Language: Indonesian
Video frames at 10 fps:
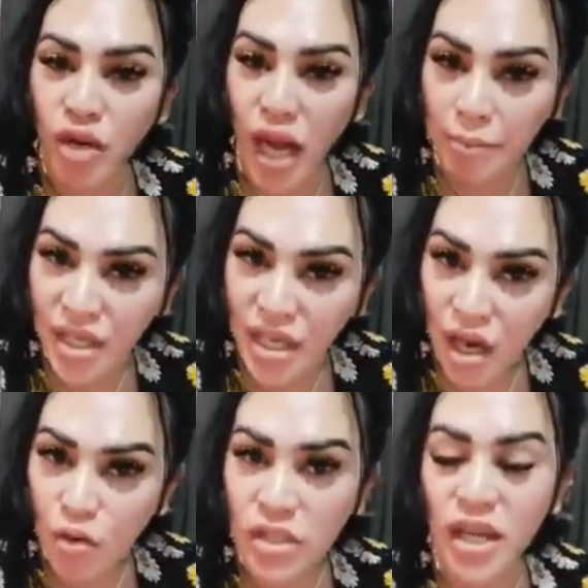mau merapi
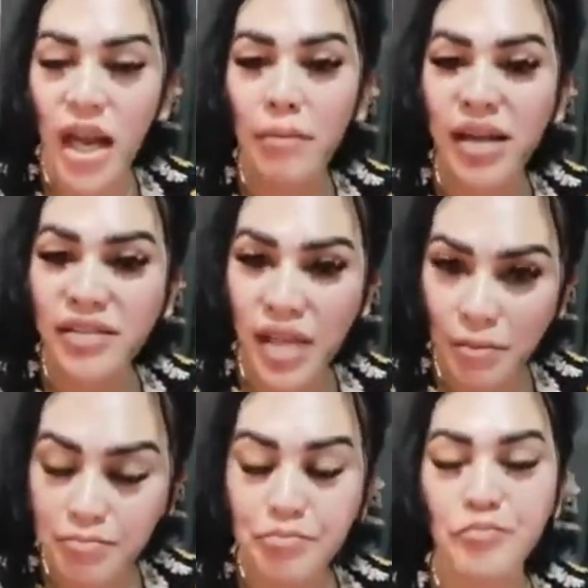kau segala
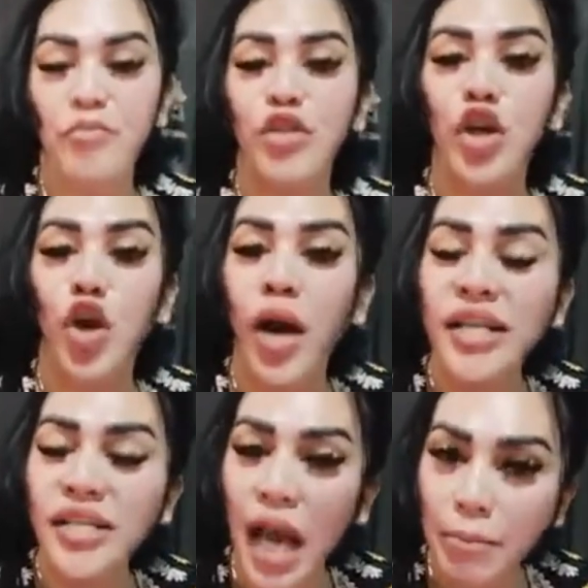macam Aku
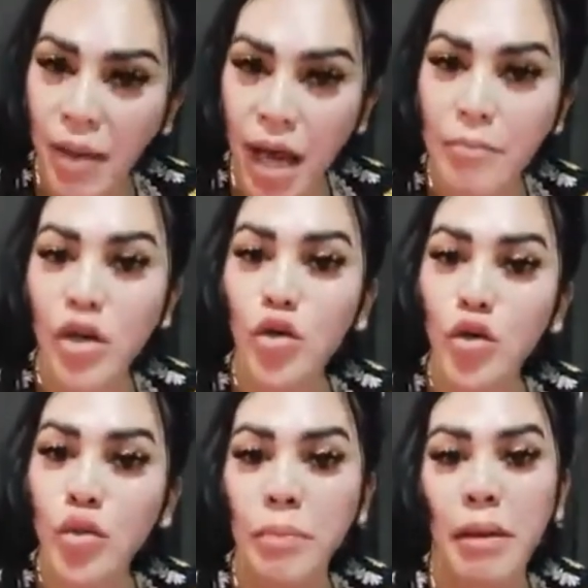kasih lapak. Baru
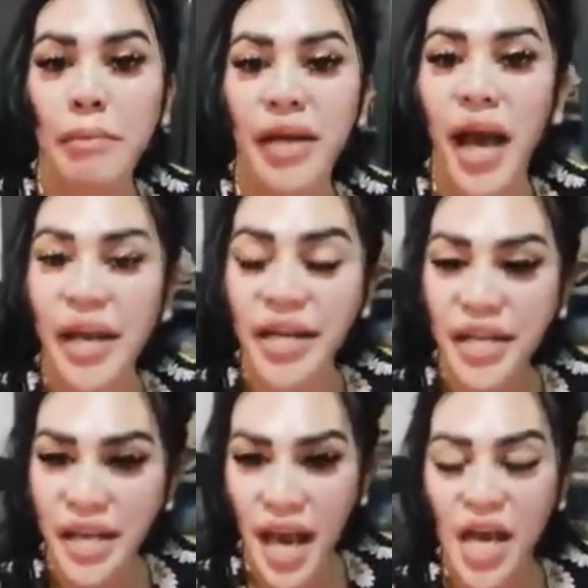kedua PPK ini
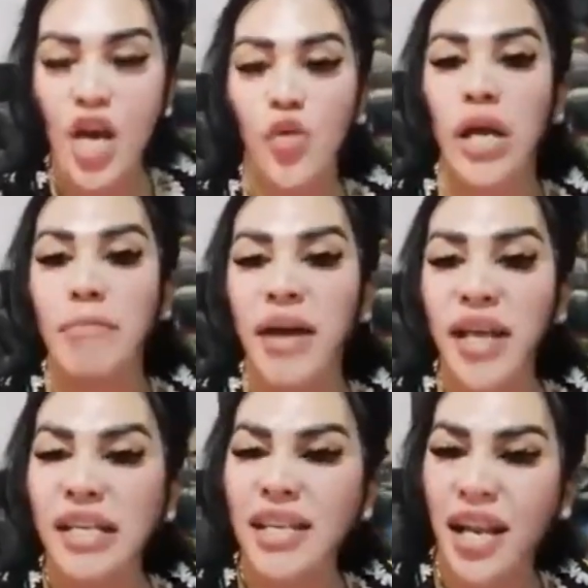nih ya, udah
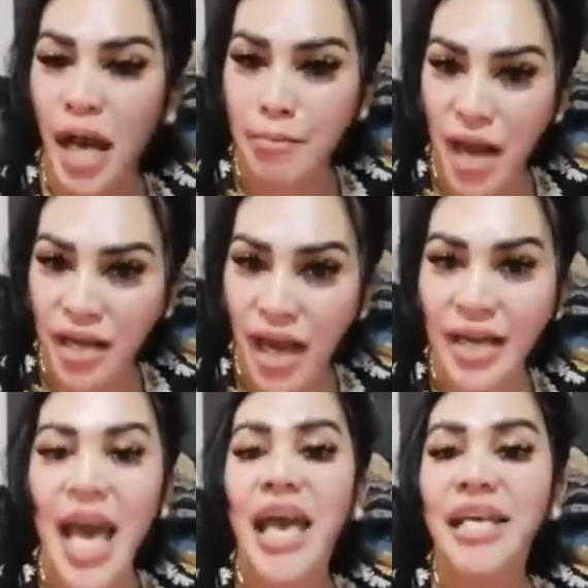banyak
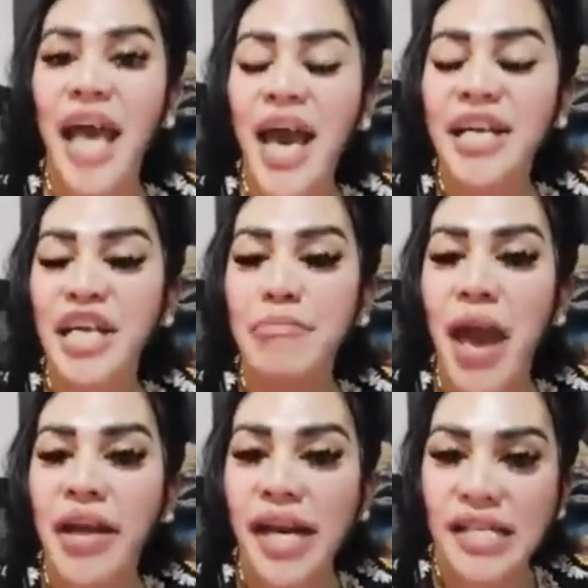disalahkaprahkan. Yang
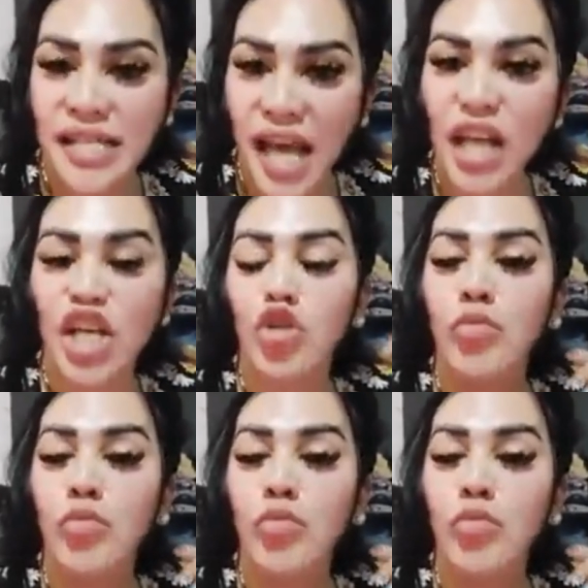dibereskan